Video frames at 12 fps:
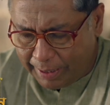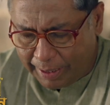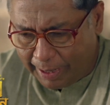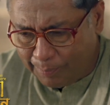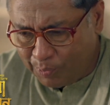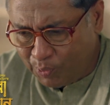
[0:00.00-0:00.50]

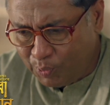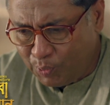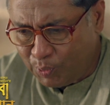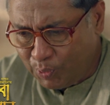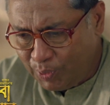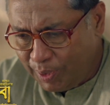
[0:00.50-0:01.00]
লাবণ্য
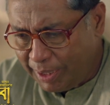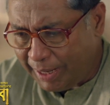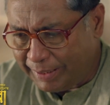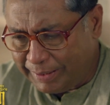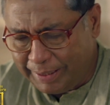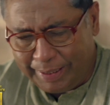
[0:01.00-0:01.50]

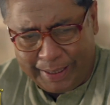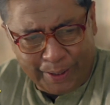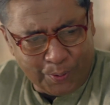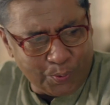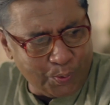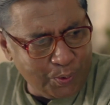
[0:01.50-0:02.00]
একদিন
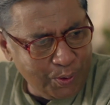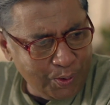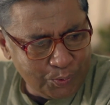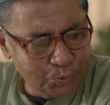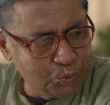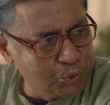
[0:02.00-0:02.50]
এলো
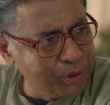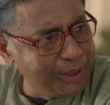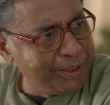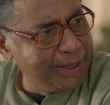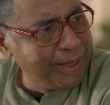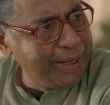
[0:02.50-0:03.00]
দুদিন
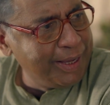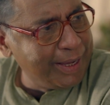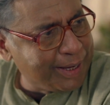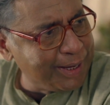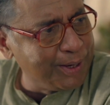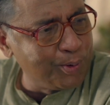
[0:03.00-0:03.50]

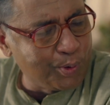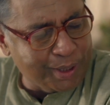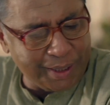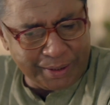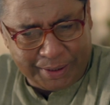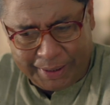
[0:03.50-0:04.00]
একে ওকে
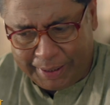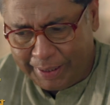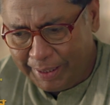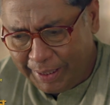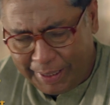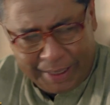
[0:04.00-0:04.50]
দিয়ে
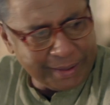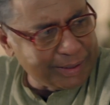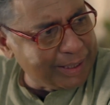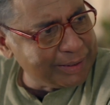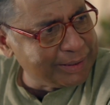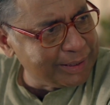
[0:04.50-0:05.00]
এটা
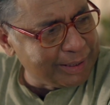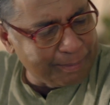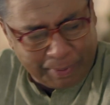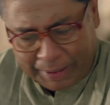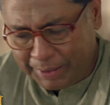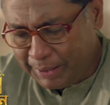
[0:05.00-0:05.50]
সেটা
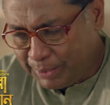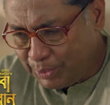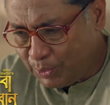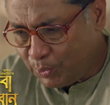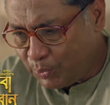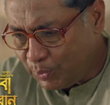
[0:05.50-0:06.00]
পাঠিয়ে দিল
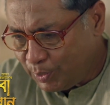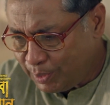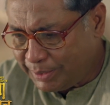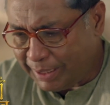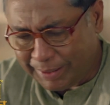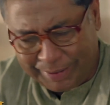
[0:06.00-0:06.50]

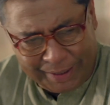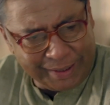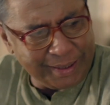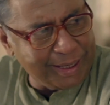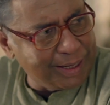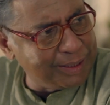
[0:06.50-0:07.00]
তাতে
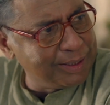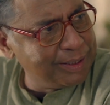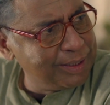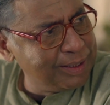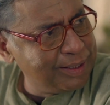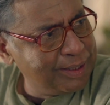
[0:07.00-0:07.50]
কি আর
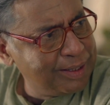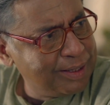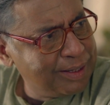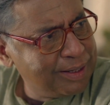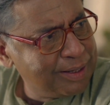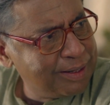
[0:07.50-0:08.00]

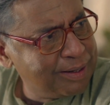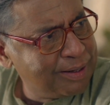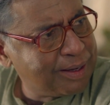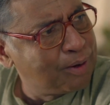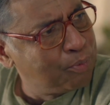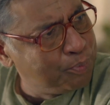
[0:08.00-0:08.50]

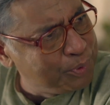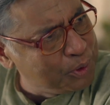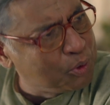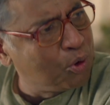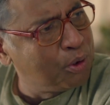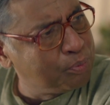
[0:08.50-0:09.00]
কারণ
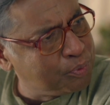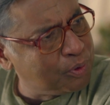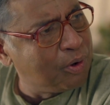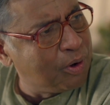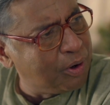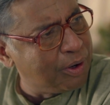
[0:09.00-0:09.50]
বিকল্প
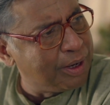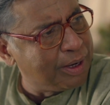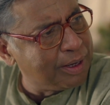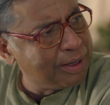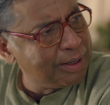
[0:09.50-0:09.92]
হয়